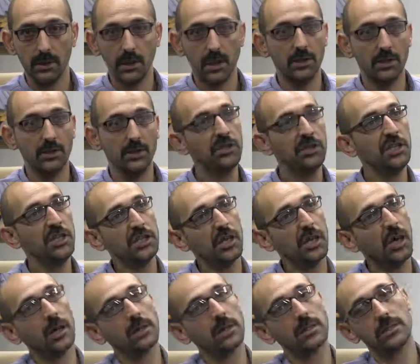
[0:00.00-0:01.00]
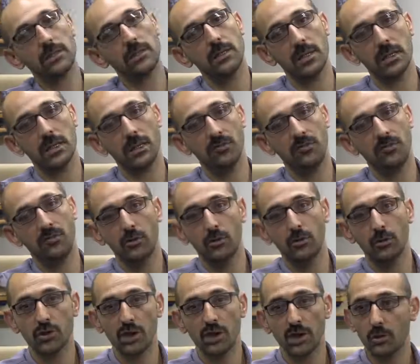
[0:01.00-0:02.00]
Yani diş ağrısı ile ilgili bir
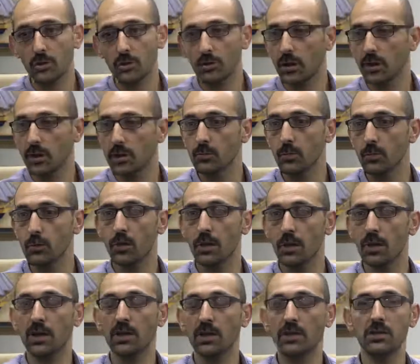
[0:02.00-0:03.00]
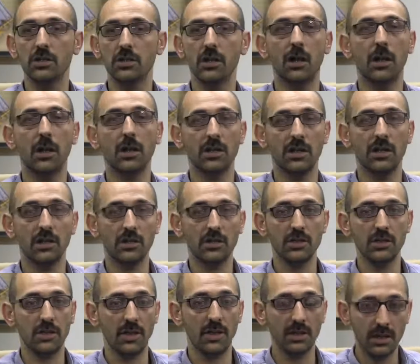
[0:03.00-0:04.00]
video çekiyorsanız mutlaka dişi ağrıyan
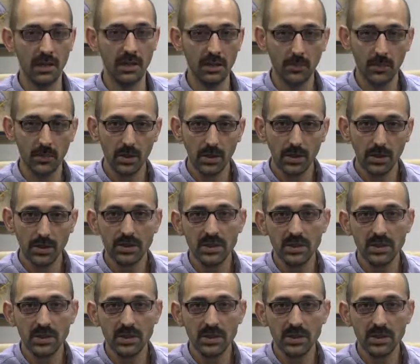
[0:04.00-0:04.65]
kişiler gelip